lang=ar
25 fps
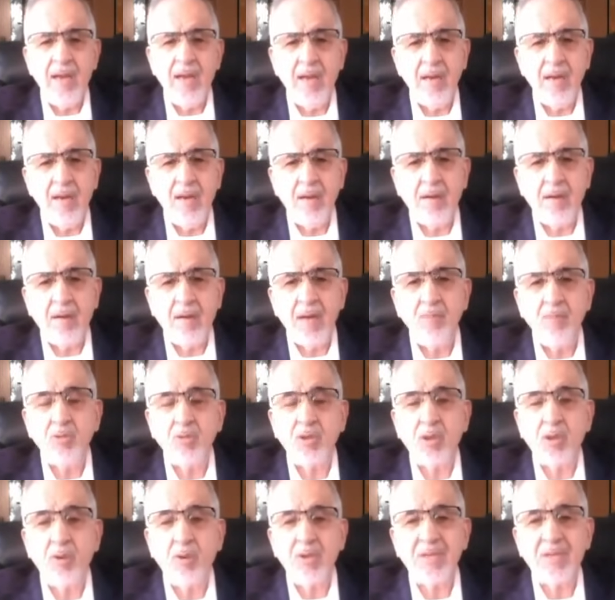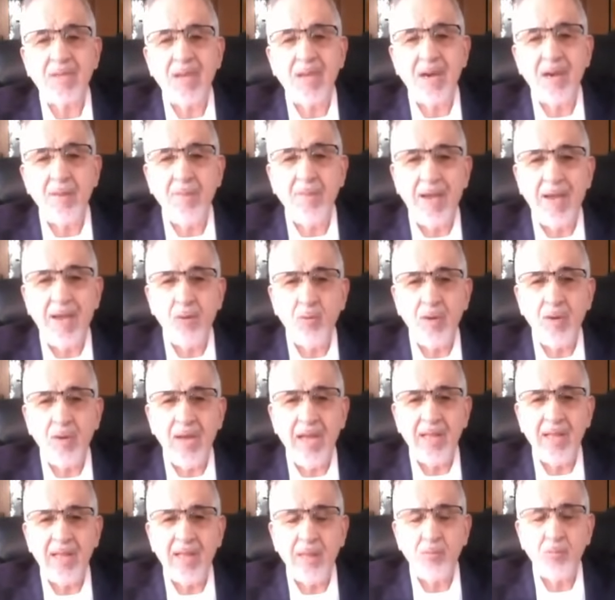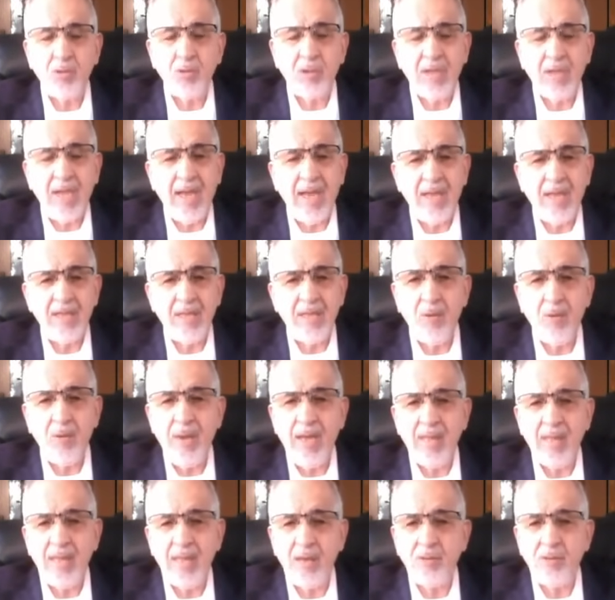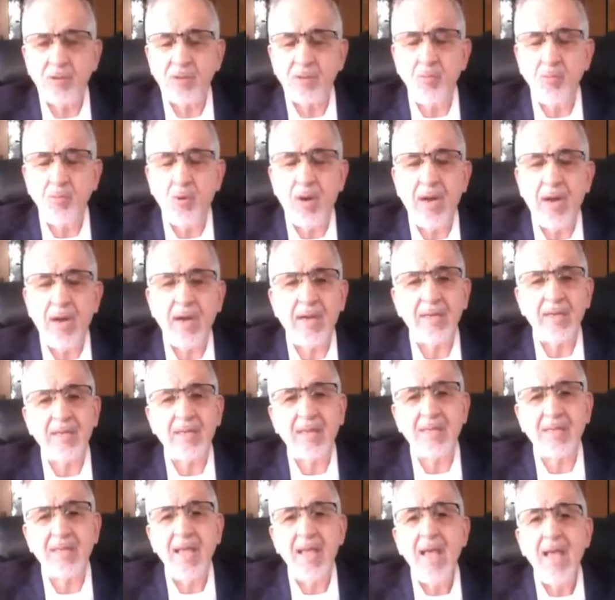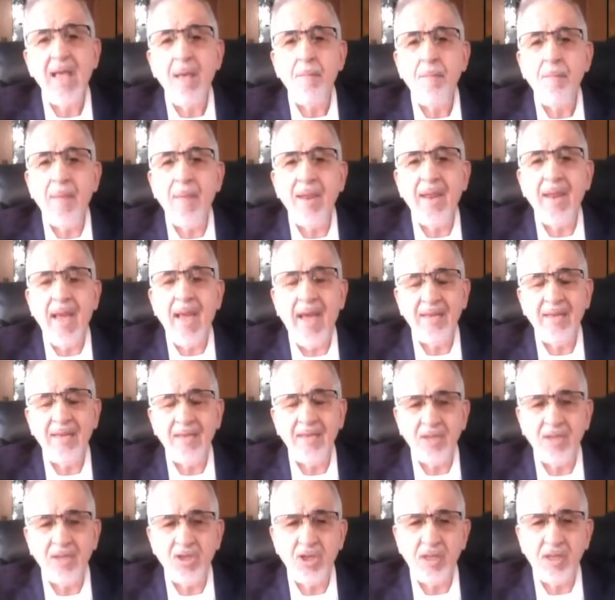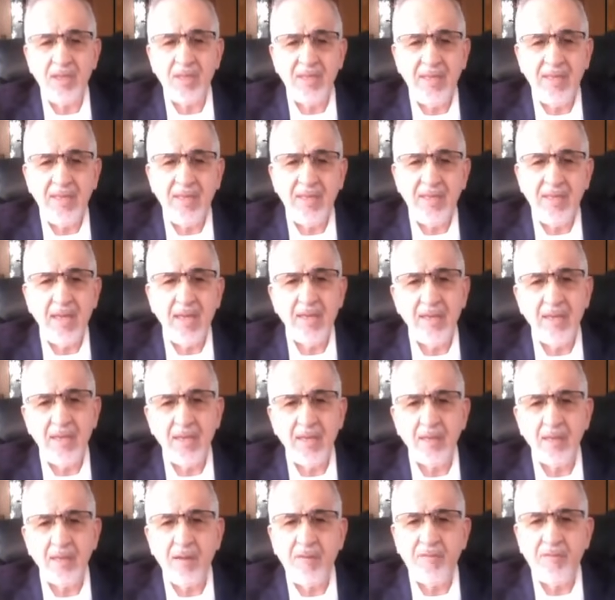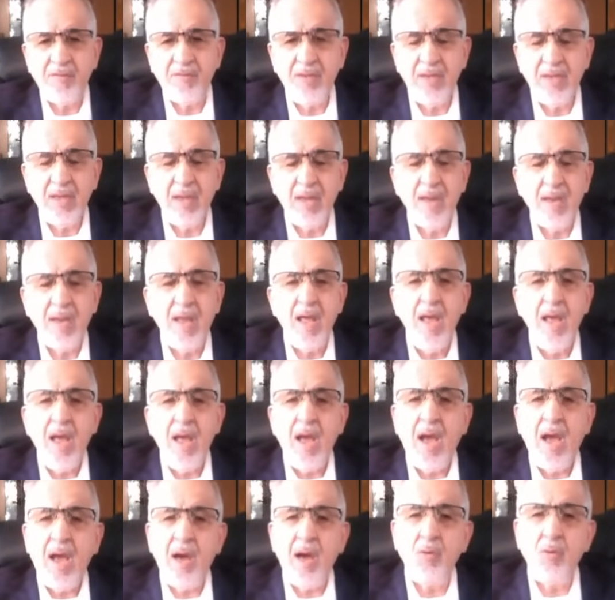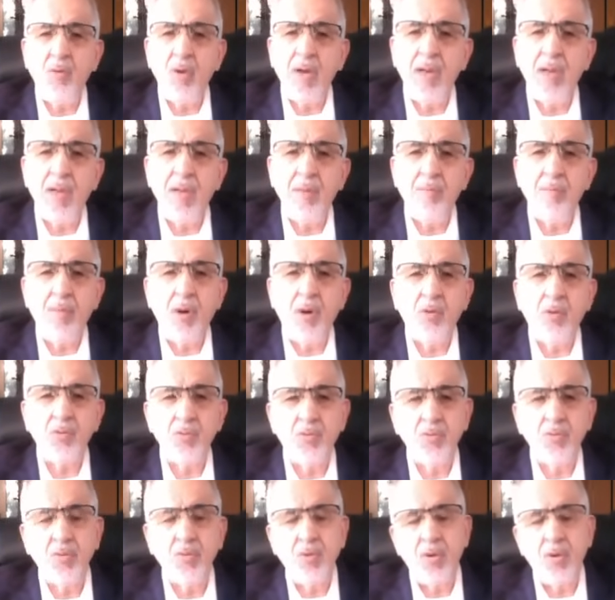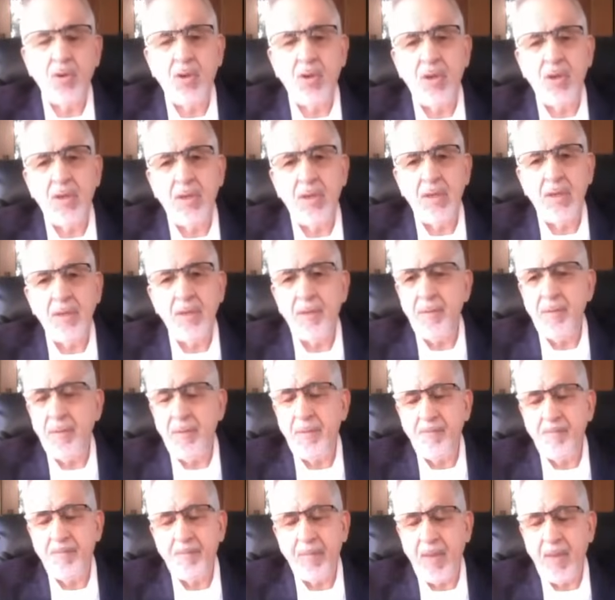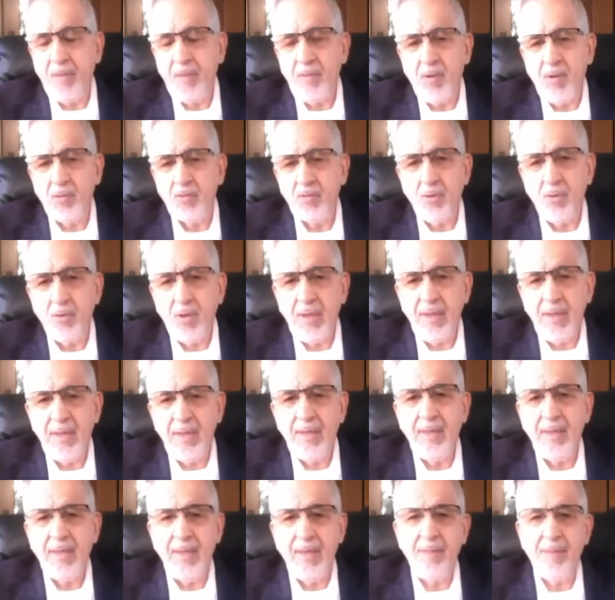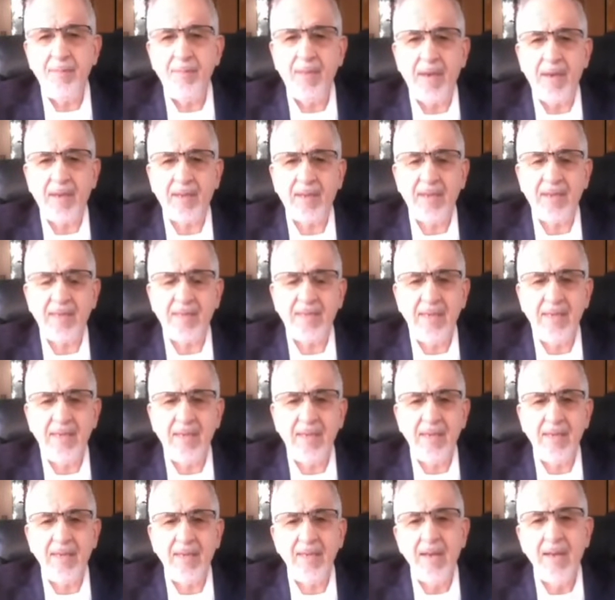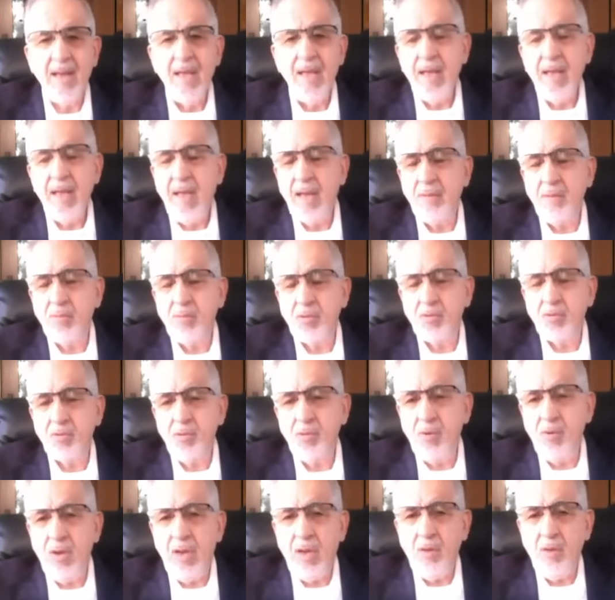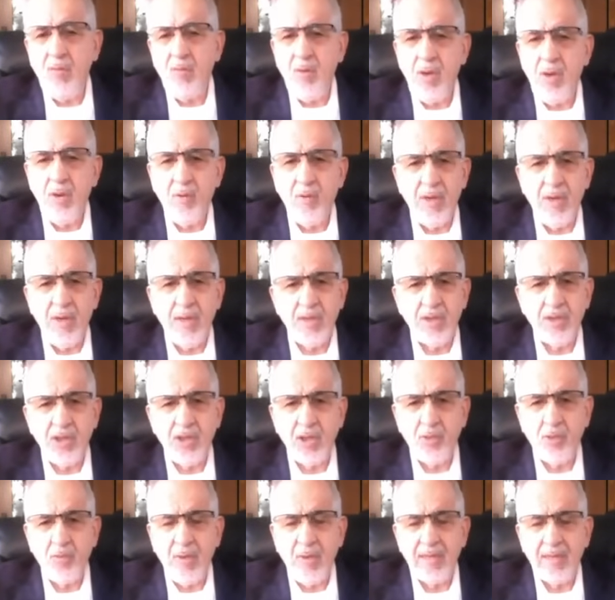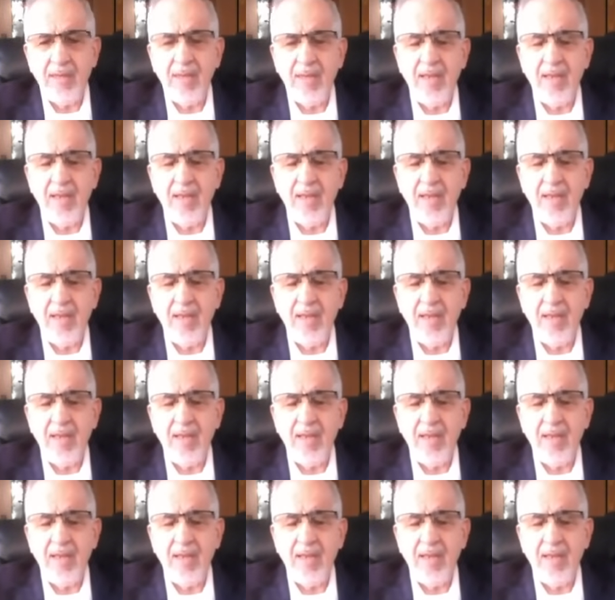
العلاقه المتوتره مع الولايات المتحده وهذا الاسبوع اخذت منحا جديدا اضافيا حول موضوع آه، موضوعين مركزيين، الموضوع الاول هو جدوله